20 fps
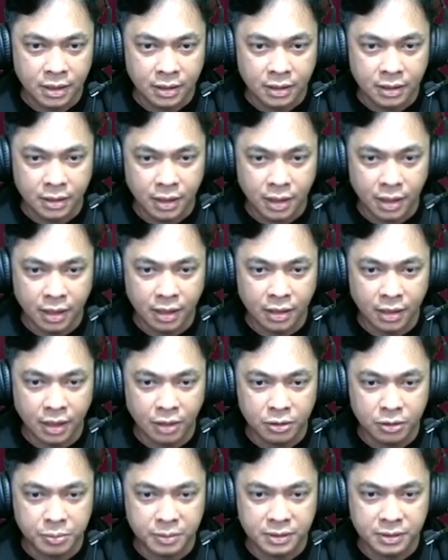dan
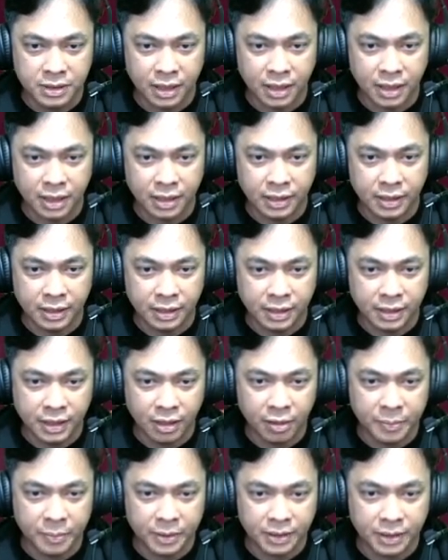harus bisa iya
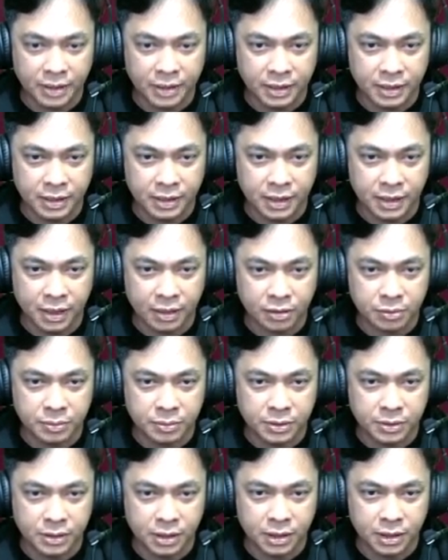lompat lagi harus
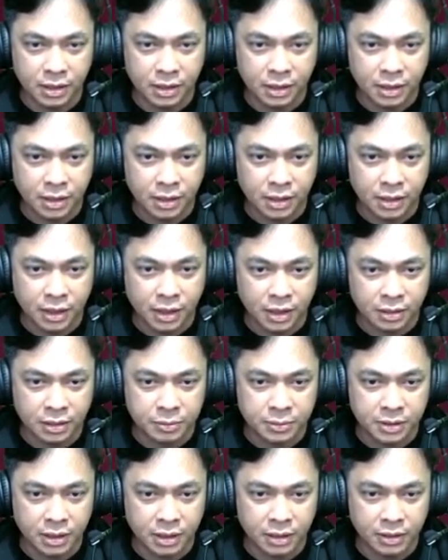bisa harus
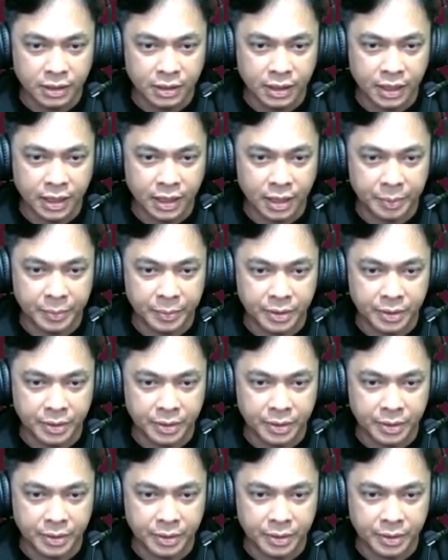bisa iya hampir